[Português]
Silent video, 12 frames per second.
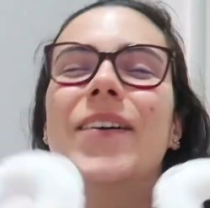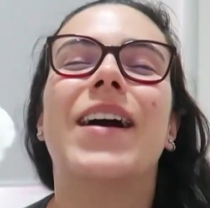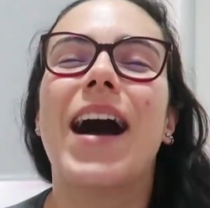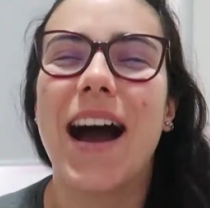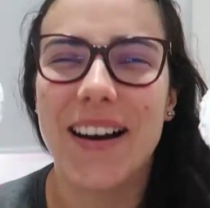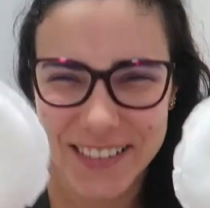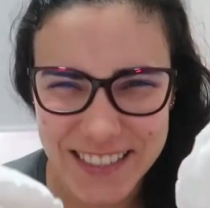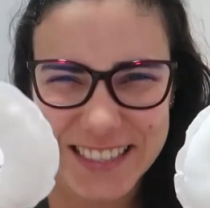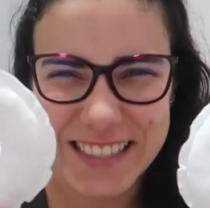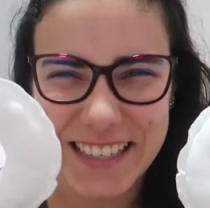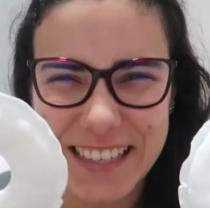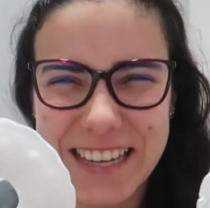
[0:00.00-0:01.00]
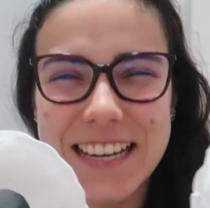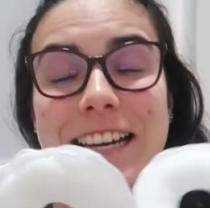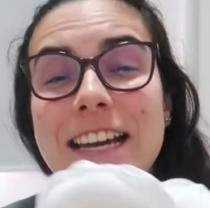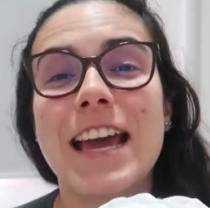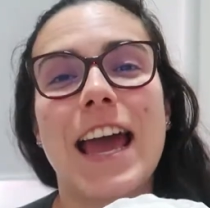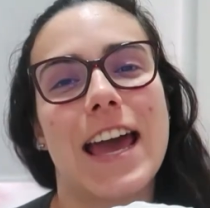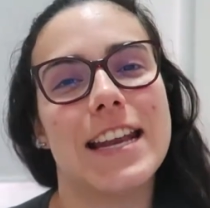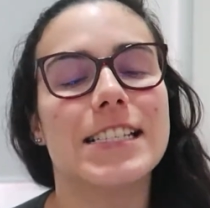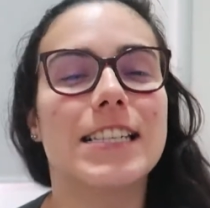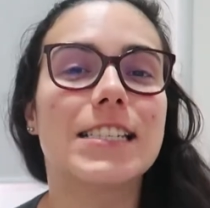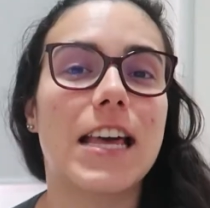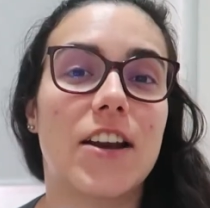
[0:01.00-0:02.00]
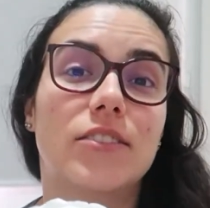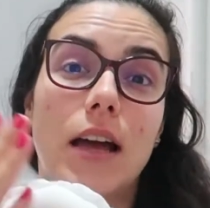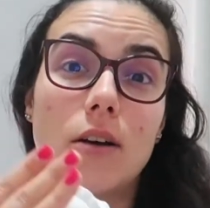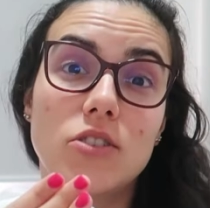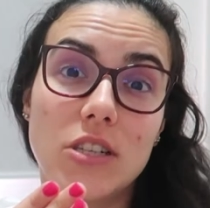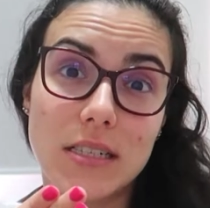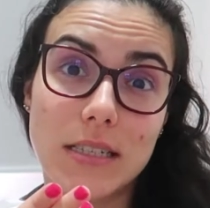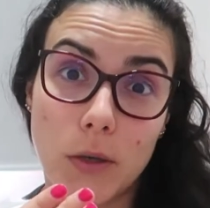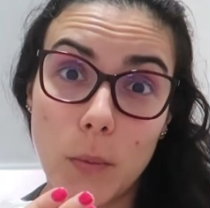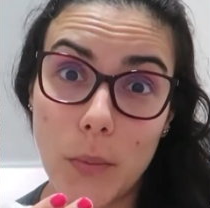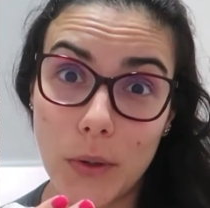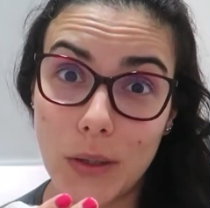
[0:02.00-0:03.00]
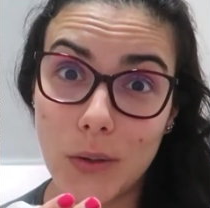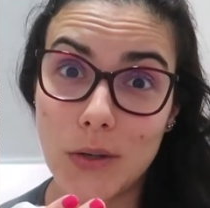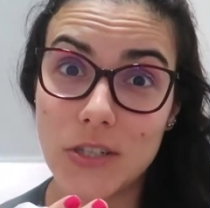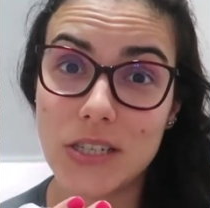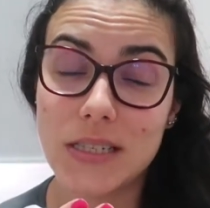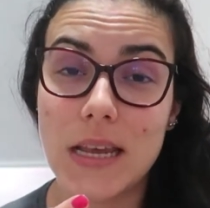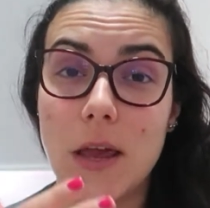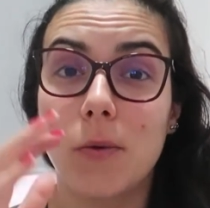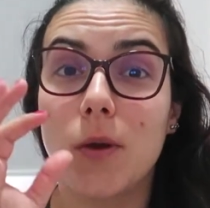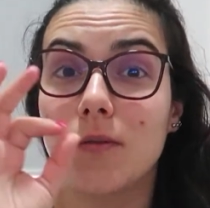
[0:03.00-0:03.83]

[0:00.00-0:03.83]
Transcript: não, a rosquinha, é necessário estar tá utilizando um protetor de seio,